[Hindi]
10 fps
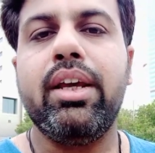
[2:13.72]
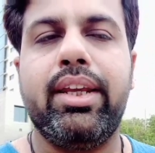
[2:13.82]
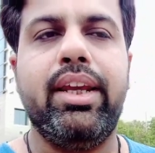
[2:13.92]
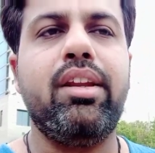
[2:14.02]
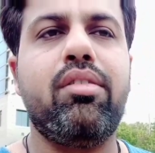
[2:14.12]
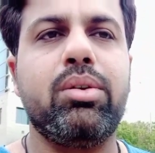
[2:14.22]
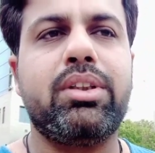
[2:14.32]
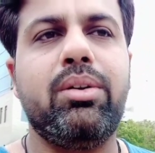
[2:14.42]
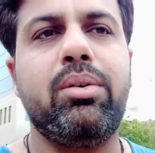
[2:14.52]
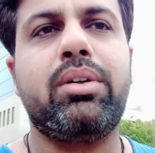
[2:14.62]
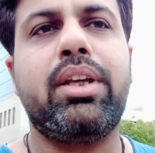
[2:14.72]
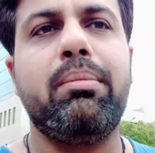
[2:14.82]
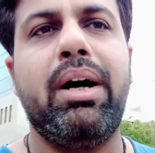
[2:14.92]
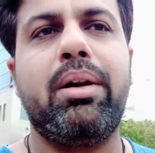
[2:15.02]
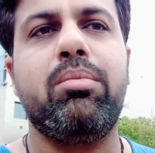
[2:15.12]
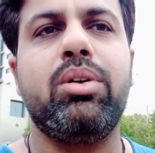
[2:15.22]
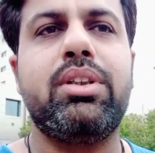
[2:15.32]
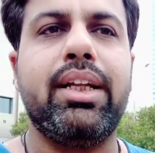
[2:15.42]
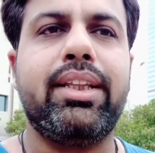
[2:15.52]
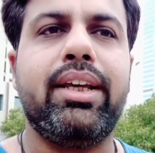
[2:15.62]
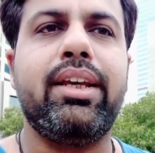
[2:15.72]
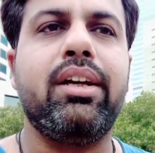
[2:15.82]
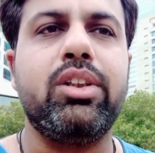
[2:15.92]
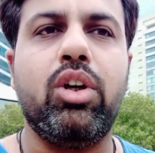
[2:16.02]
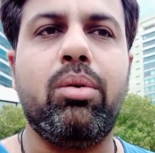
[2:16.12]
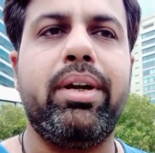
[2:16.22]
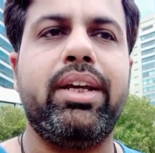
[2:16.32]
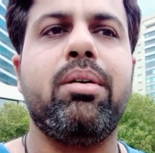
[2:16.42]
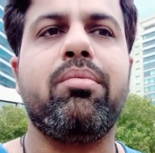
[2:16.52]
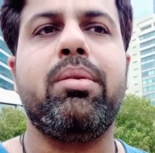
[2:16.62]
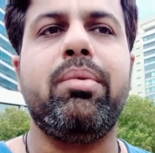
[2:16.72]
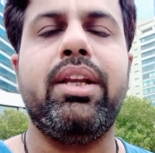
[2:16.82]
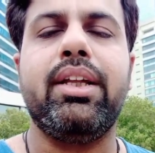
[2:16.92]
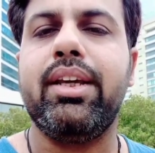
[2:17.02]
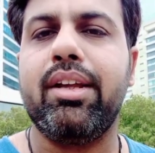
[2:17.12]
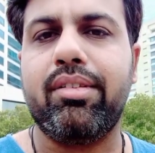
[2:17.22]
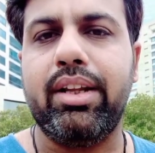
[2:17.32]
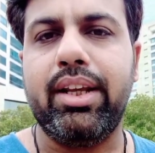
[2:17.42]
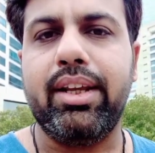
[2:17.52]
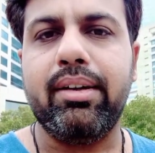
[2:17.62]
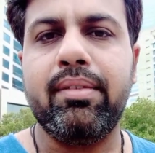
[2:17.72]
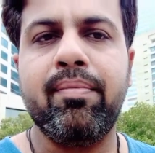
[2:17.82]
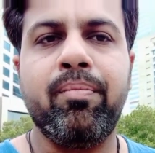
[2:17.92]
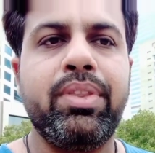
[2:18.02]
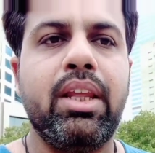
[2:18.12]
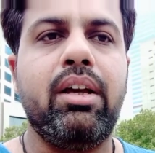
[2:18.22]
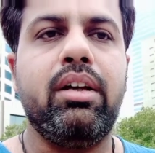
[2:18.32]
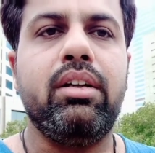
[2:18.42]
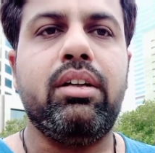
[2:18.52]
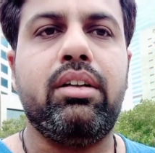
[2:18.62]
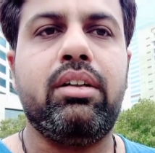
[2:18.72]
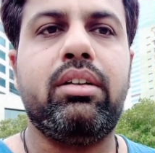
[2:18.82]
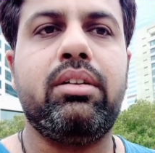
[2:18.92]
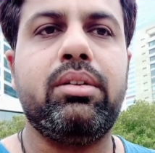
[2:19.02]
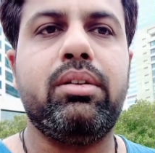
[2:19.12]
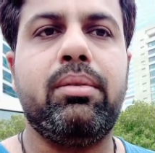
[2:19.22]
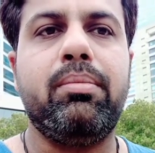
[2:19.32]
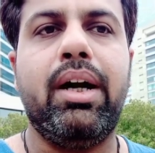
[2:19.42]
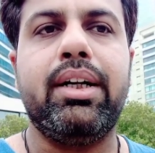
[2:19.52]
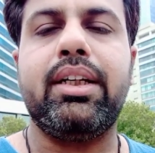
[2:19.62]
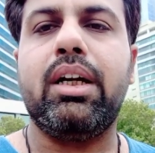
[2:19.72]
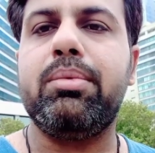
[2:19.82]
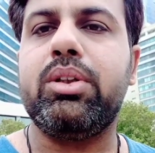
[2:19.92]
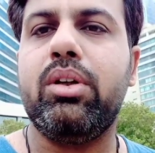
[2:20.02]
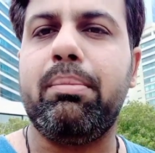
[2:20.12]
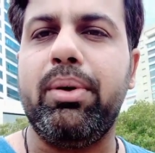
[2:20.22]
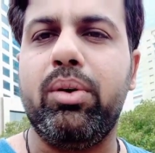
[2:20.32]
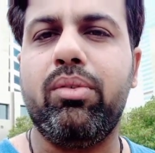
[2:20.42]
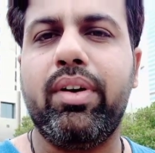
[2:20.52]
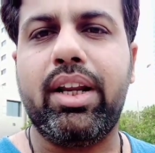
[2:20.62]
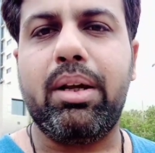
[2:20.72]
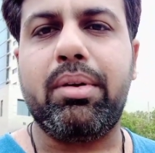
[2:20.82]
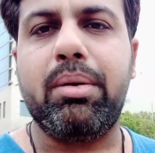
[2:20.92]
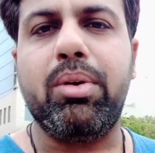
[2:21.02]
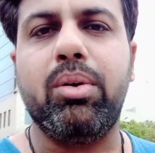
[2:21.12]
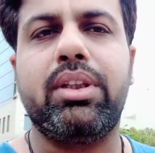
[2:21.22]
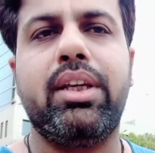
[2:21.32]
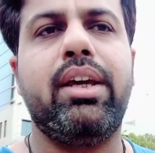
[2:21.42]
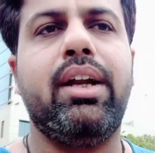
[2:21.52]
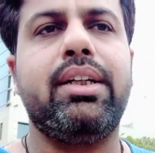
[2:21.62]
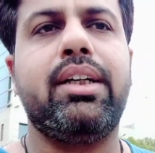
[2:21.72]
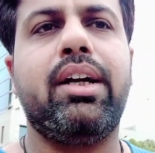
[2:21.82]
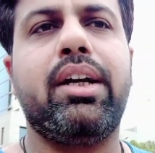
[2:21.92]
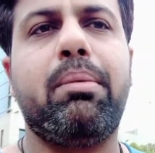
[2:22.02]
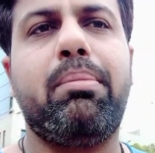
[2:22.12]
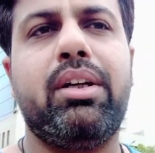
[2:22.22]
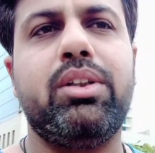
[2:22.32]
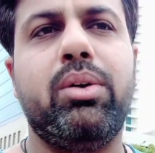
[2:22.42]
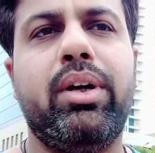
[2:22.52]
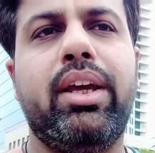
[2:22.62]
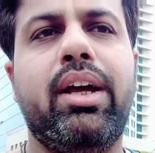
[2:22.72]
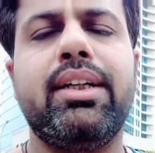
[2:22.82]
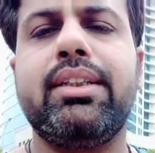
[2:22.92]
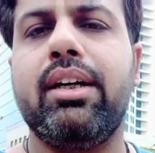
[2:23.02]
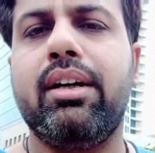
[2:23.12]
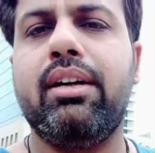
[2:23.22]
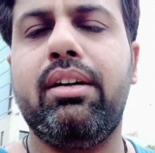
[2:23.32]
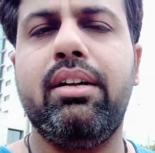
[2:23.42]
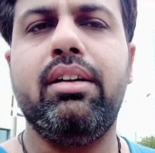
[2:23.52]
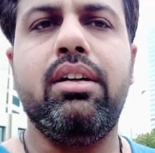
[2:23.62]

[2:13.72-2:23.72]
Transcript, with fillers: ये नहीं सोचे लोग कि बाहर मुल्क जाते हैं या जॉब एकदम से मिल जाती है ऐसा नहीं है हर जगह पे जो है प्यून वगैरह की भी होती है हर जगह के पर जो है हर जगह